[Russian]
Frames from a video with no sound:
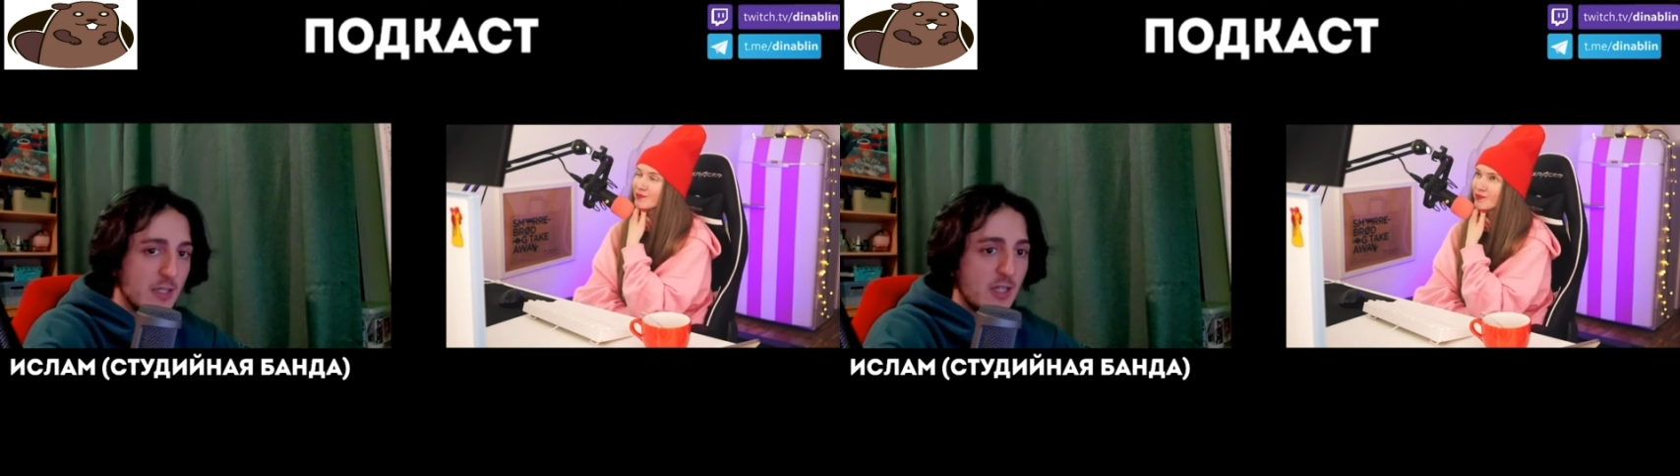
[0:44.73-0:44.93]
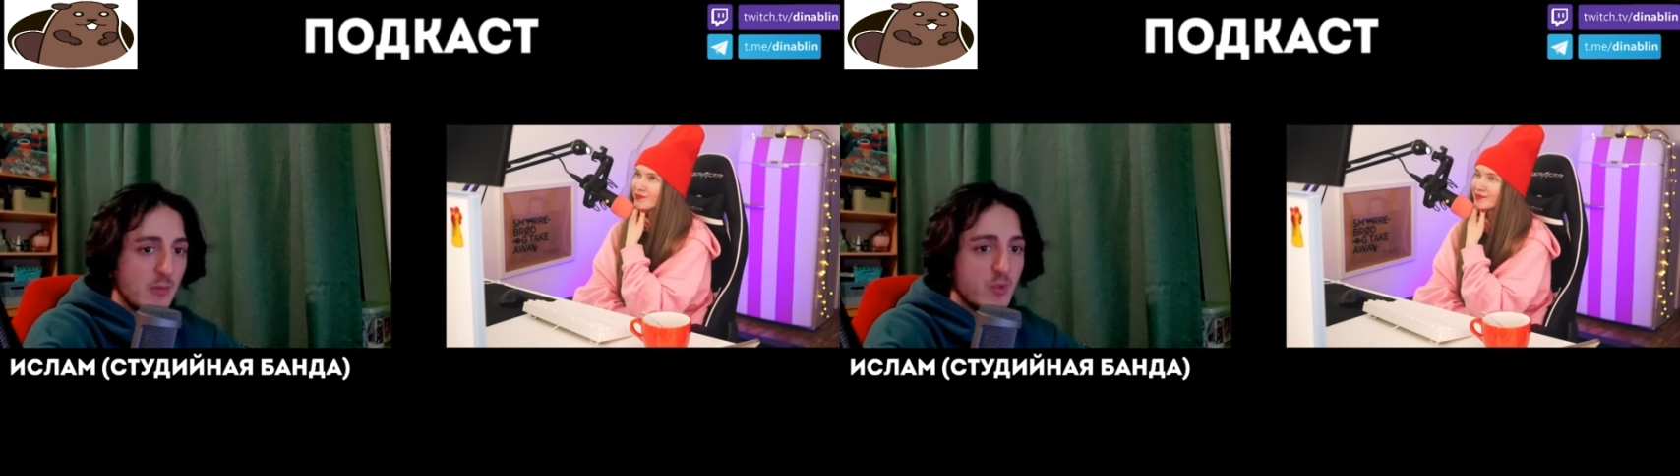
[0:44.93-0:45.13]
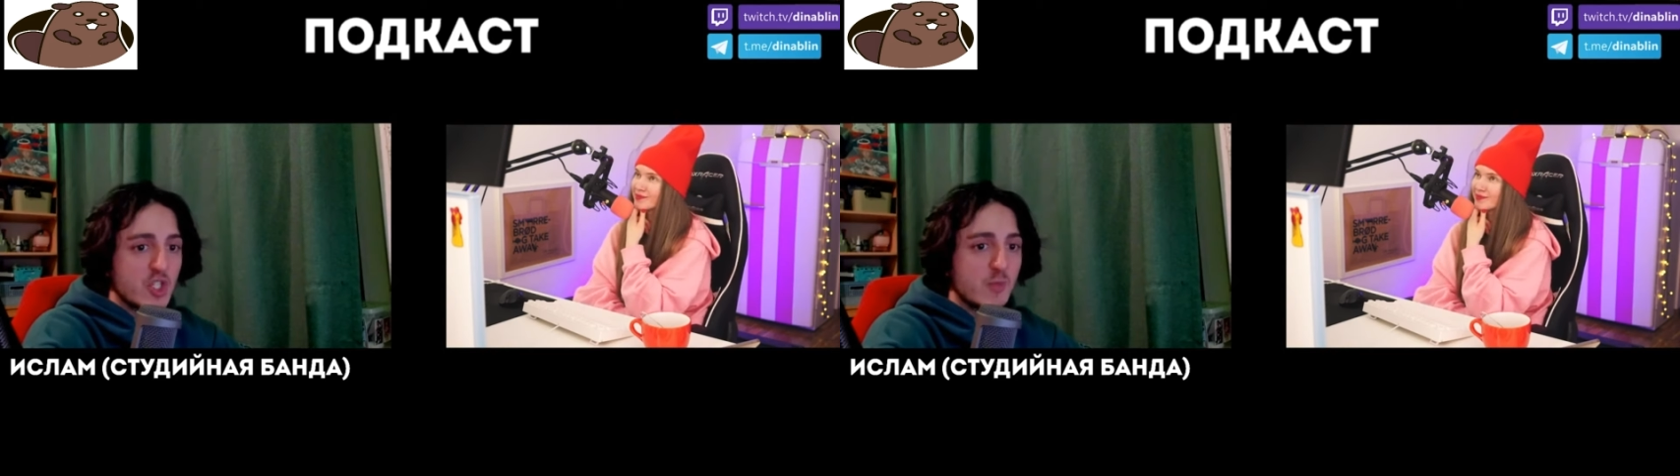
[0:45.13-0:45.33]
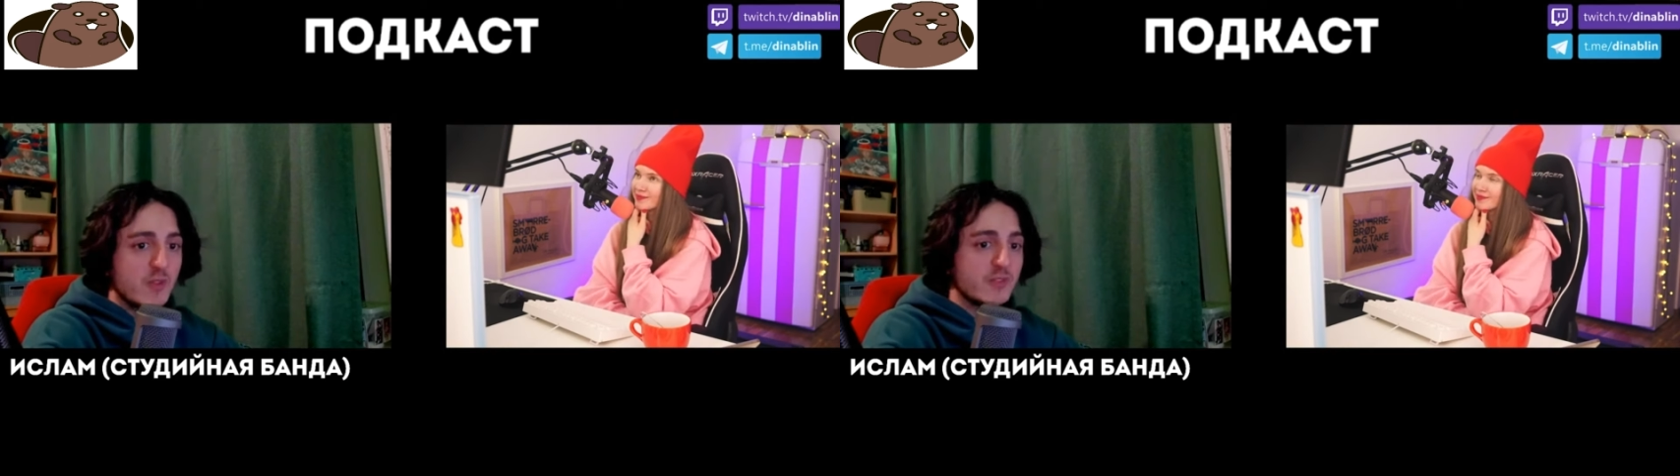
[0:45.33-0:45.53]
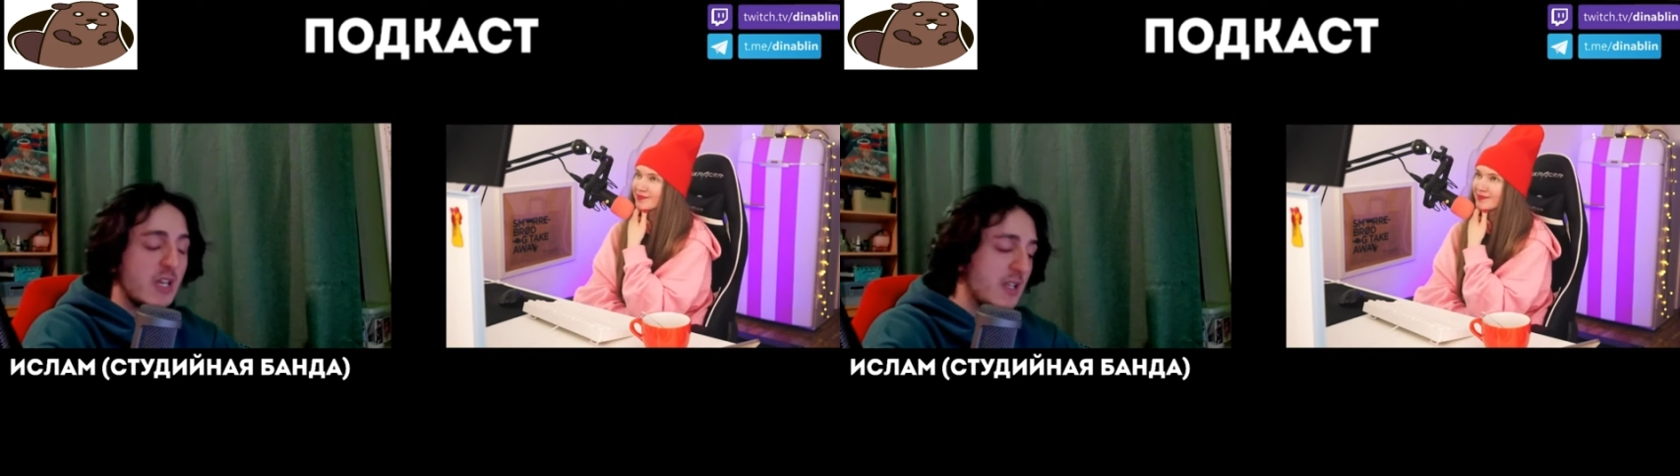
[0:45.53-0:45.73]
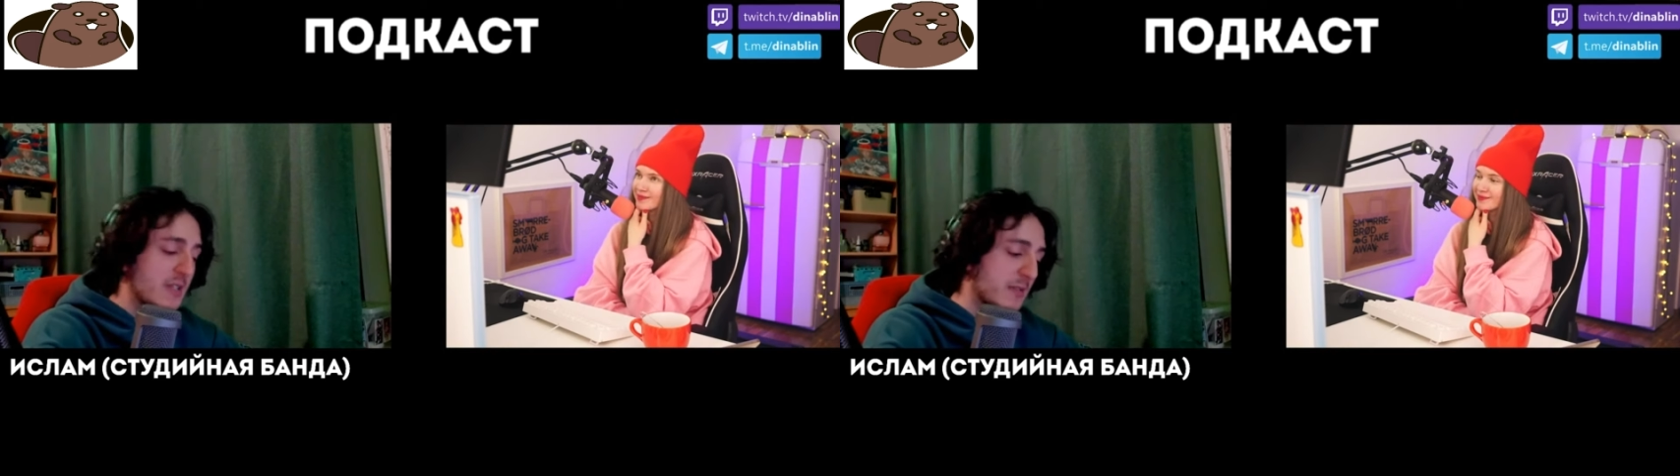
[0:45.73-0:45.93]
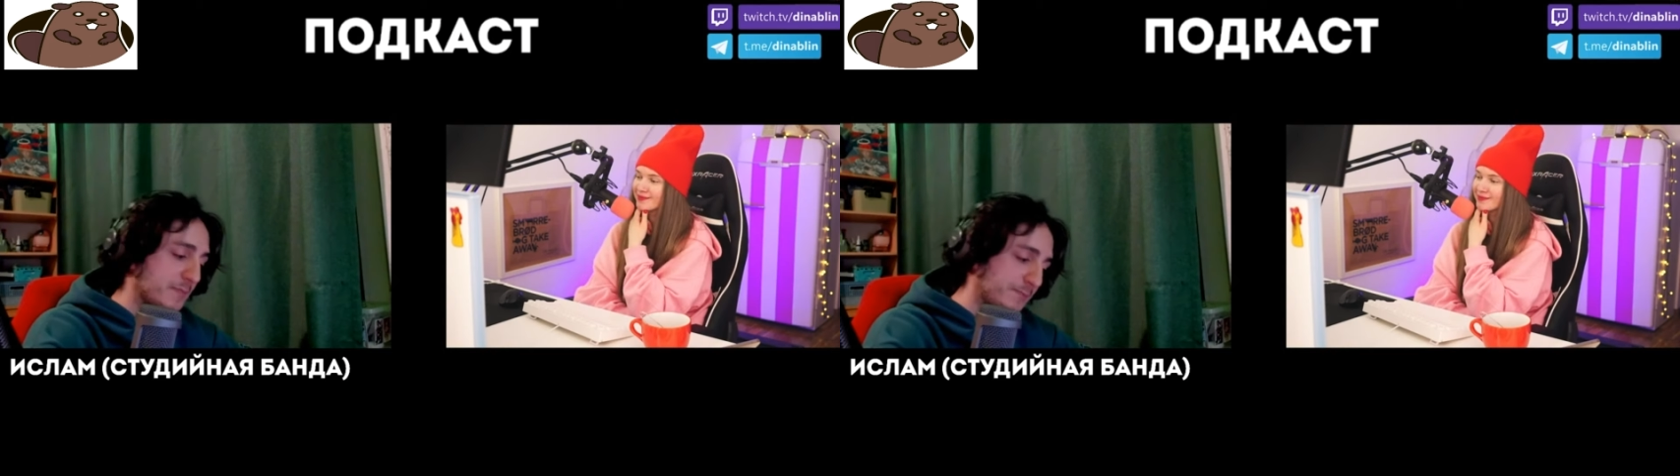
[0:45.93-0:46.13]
немножко повторить